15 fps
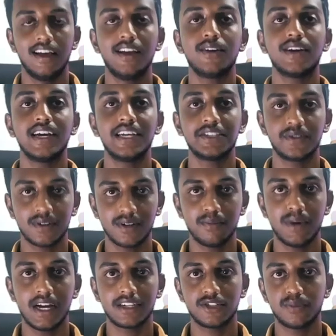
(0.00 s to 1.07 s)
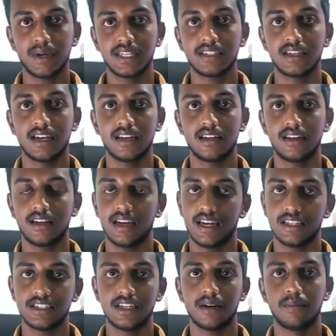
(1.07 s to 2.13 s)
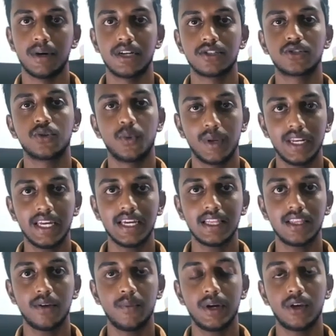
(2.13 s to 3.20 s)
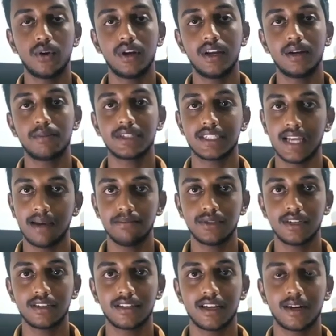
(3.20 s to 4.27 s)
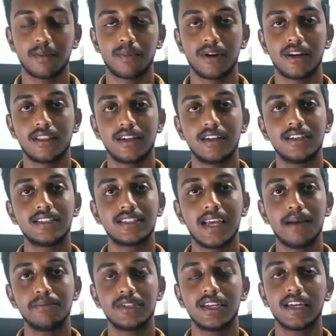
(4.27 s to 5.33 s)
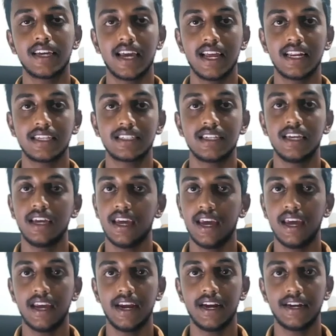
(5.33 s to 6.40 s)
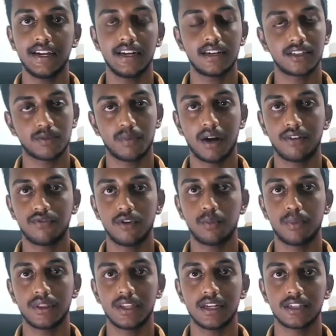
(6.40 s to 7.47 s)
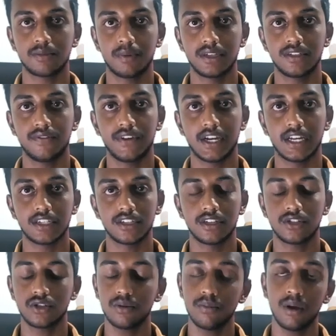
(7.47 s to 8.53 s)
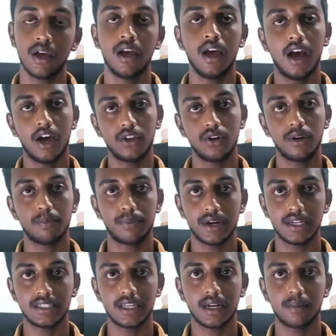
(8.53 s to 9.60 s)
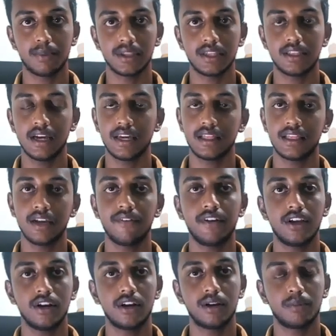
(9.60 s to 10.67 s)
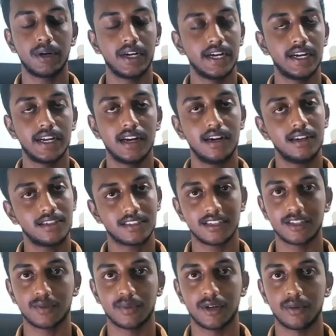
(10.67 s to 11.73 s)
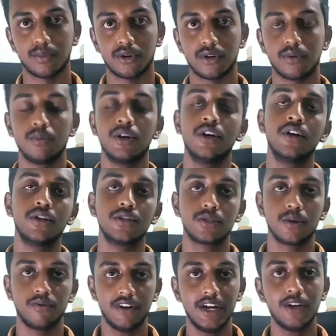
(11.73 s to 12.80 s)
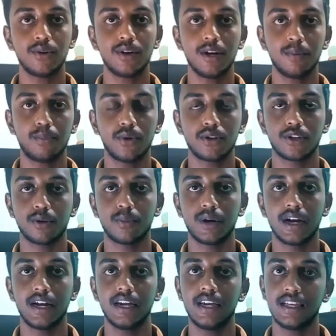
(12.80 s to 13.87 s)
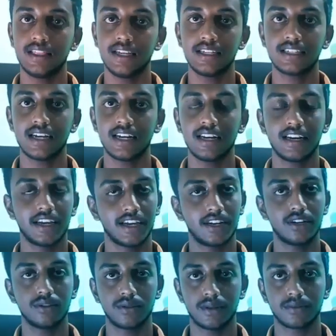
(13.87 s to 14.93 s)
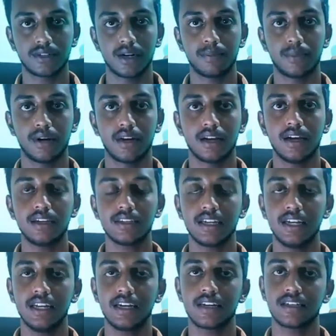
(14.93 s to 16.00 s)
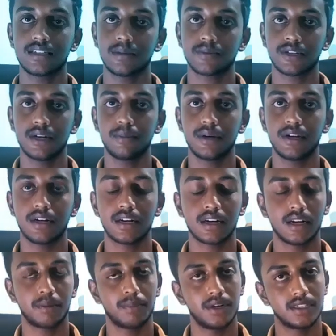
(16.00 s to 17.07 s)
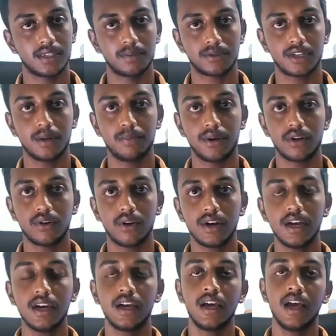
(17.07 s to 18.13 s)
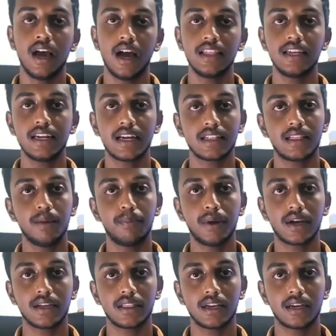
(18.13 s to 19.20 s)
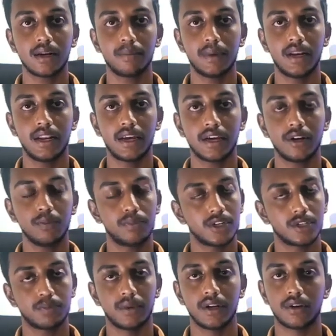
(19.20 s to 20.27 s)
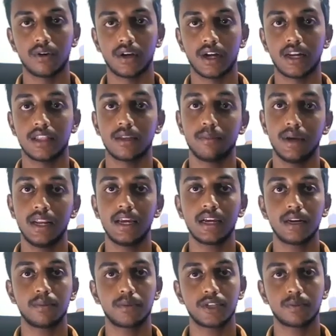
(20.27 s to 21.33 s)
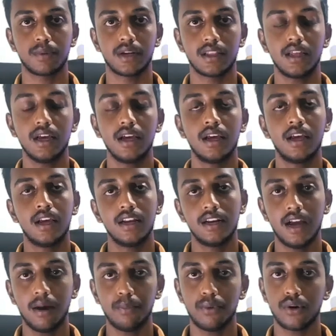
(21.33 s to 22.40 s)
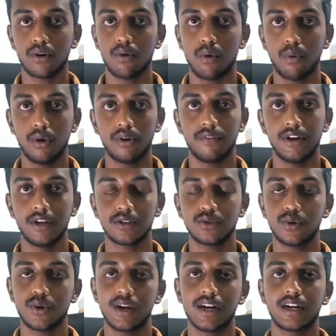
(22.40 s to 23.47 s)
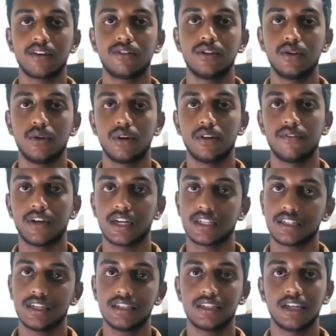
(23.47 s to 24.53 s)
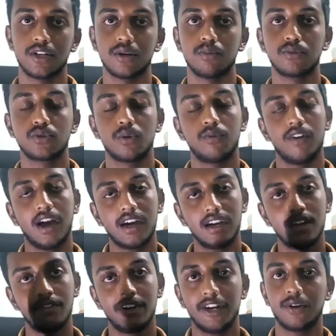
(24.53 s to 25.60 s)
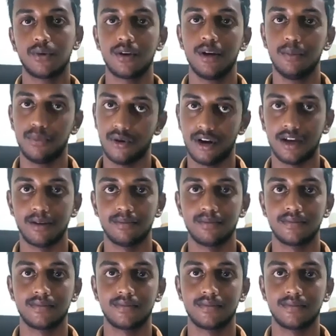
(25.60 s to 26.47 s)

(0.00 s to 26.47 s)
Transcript: ஹலோ கேஸ் வெல்கம் பேக் டு மை சேனல் ஏஜிஎம்ஆர் ஸோ இன்றைக்கி இந்த வீடியோவில் நம்ம சாம்சங் தரப்பில் இருந்துட்டு சாம்சங் கேலக்ஸி ஏ எயிட்டீன்ற ஸ்மார்ட் ஃபோன் பற்றின ஸ்பெசிஃபிகேஷன்ஸும் அதோட ப்ரைஸிங்கை பற்றி தான் இந்த வீடியோவில் நம்ம டீட்டெயிலாக டிஸ்கஸ் பண்ண போகிறோம் ஸோ வீடியோக்குள்ளே போகிறதுக்கு முன்னாடி இந்த சேனலை நீங்கள் இன்னும் சப்ஸ்கிரைப் பண்ணலன்னா கீழே இருக்கிற சப்ஸ்கிரைப் பட்டனை கிளிக் பண்ணி சப்ஸ்கிரைப் பண்ணிக்கோங்க அதே நேரத்தில் பக்கத்தில் இருக்கிற பெல் ஐக்கனும் ப்ரெஸ் பண்ணிக்கோங்க ஏன்னா அந்த பெல் ஐக்கனை ப்ரெஸ் பண்ணால் தான் நான் போகிற ஒவ்வொரு வீடியோஸும் உங்ககிட்ட வந்து நோட்டிஃபிகேஷனாக சேரும் ஸோ வாங்க வீடியோக்குள்ளே போகலாம்